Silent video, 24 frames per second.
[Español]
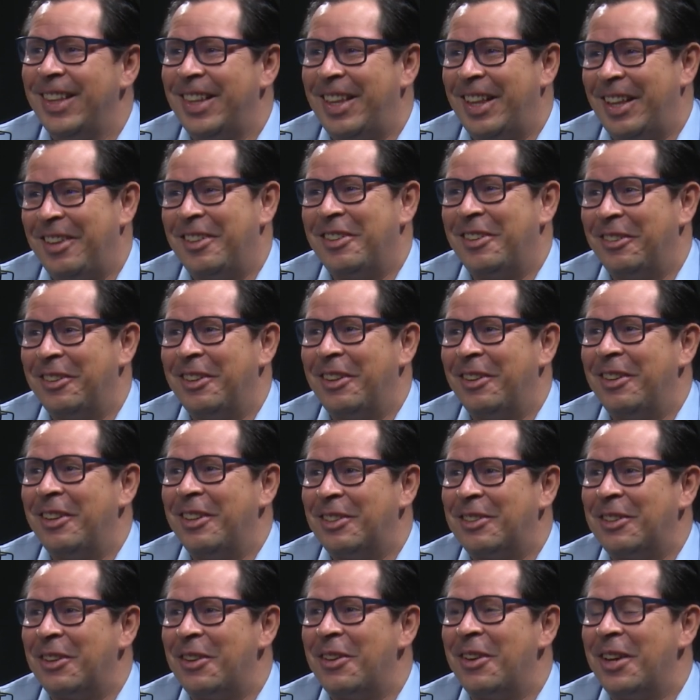de donde
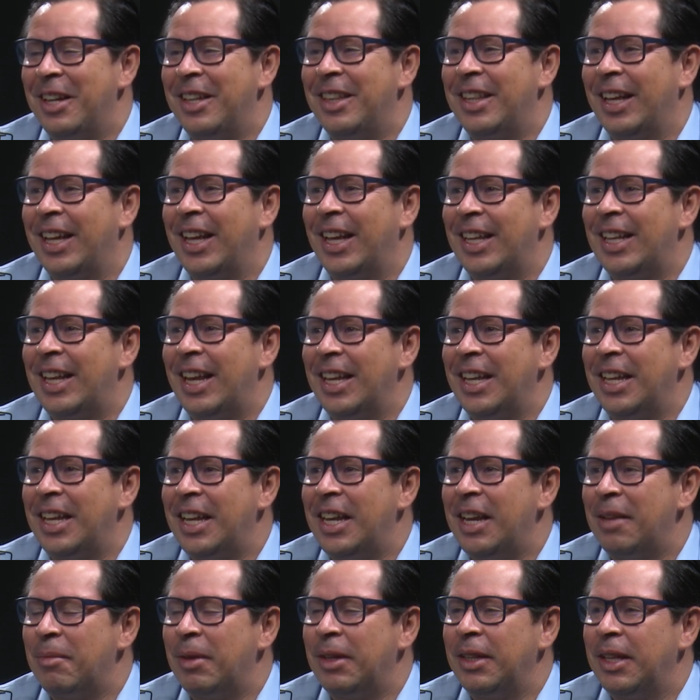estoy ahorita, que es la
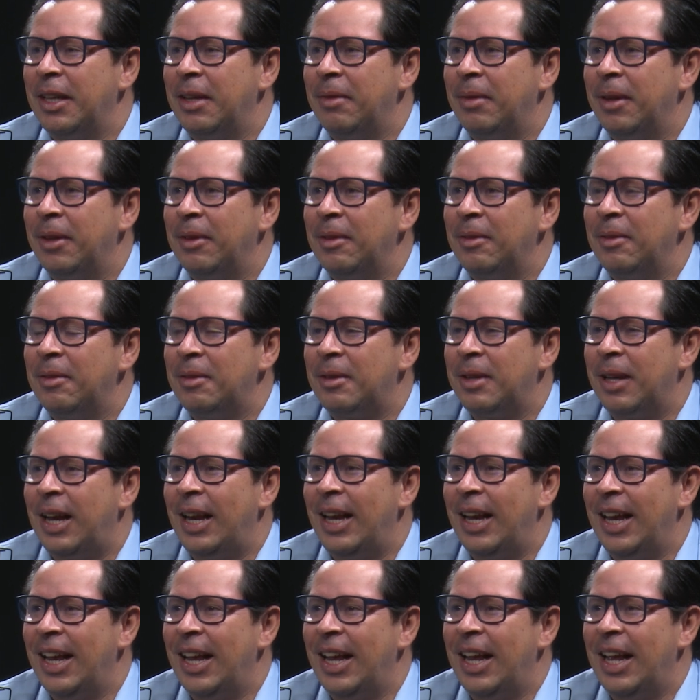ingeniería de mantenimiento
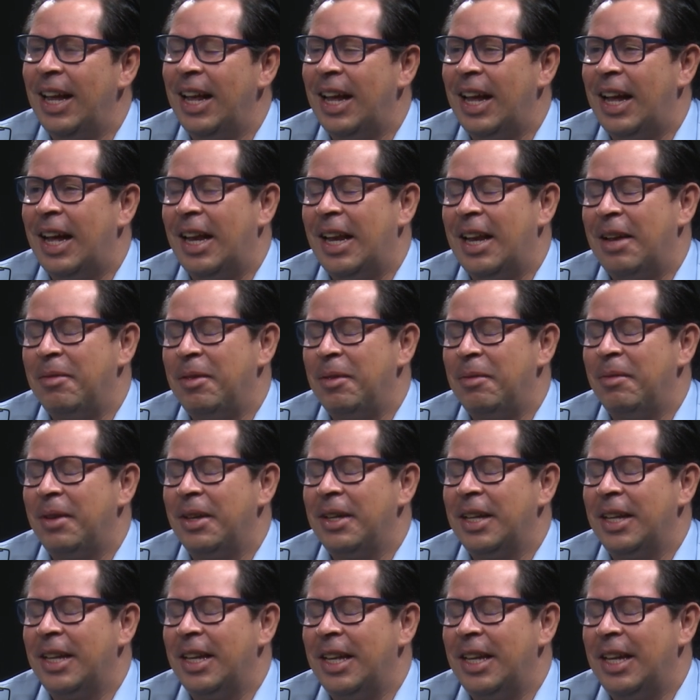industrial, a la misma
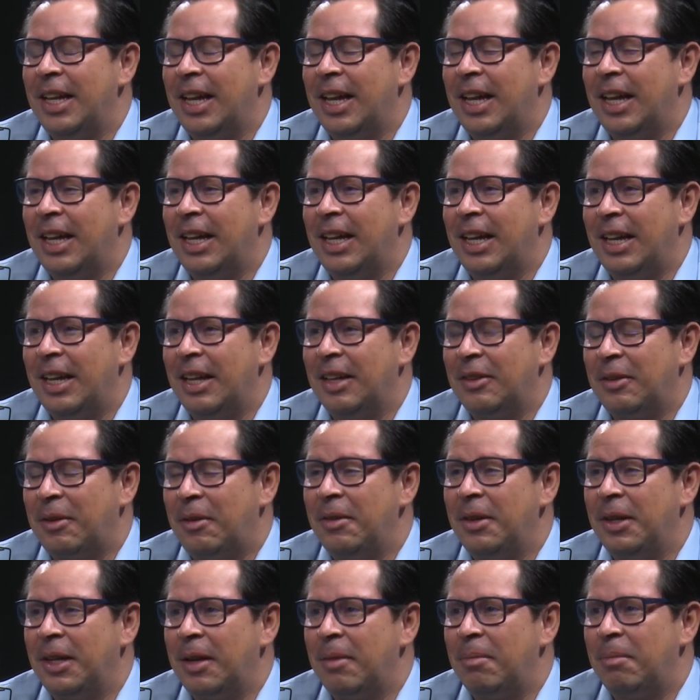ingeniería
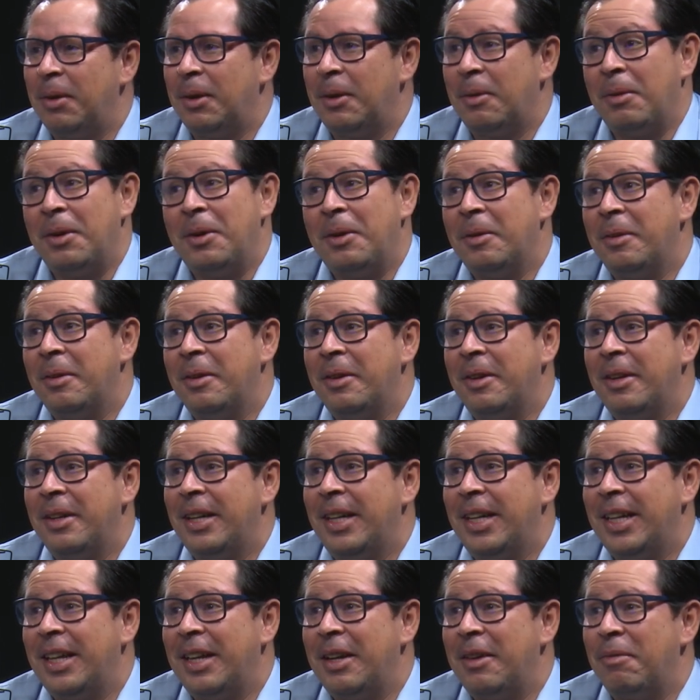electrónica. Pero bueno,
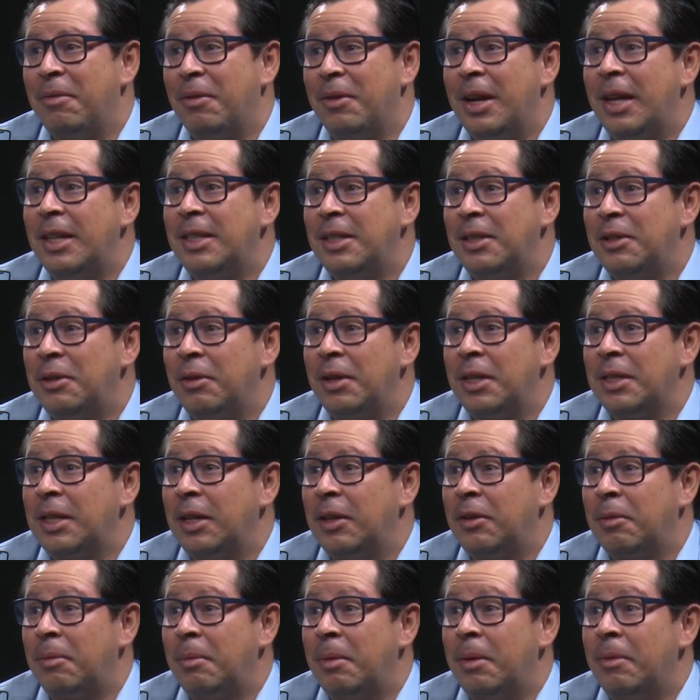eh, fue una decisión que se
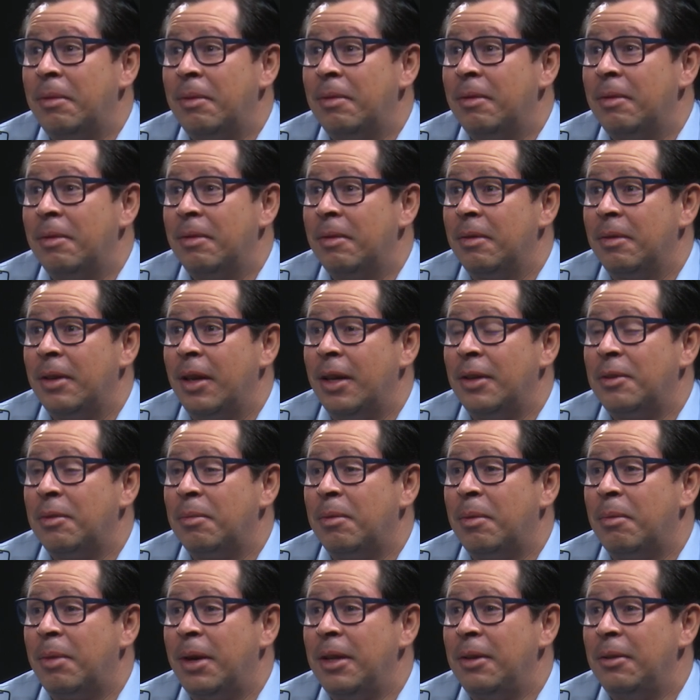tomó en su
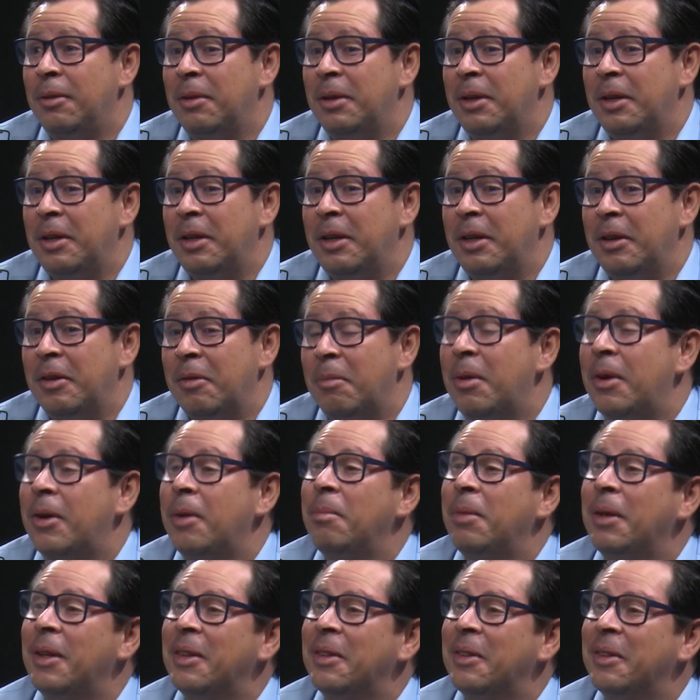momento y, no me
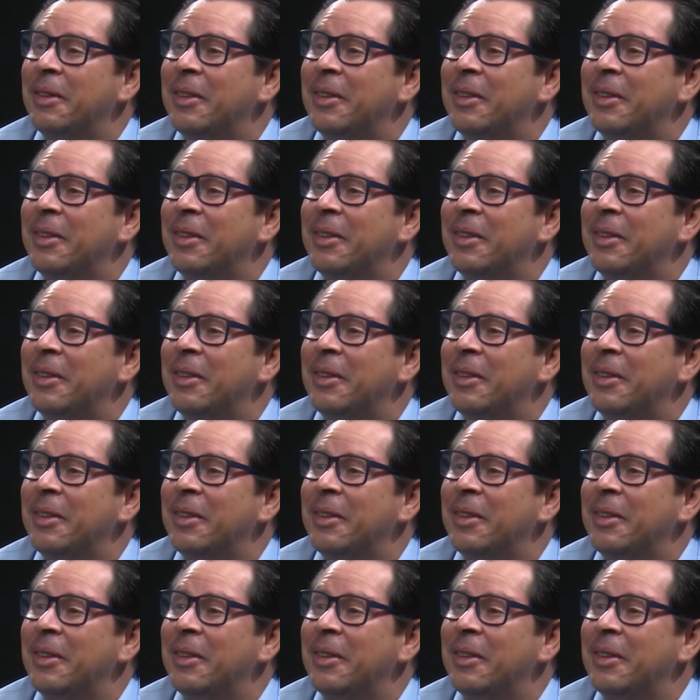arrepiento.